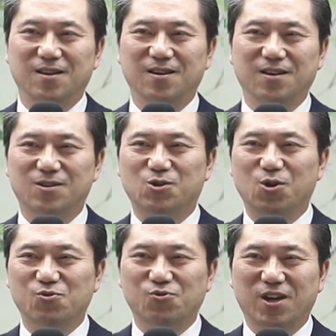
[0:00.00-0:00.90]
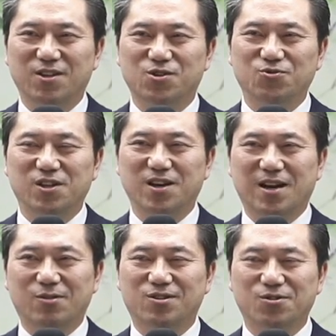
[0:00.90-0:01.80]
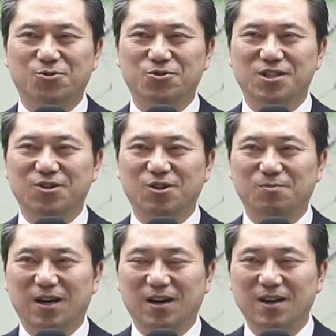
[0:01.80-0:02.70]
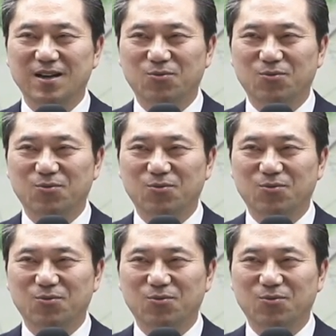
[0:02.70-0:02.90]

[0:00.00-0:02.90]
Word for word: 서구에서 우리나라로 들어온 지 얼마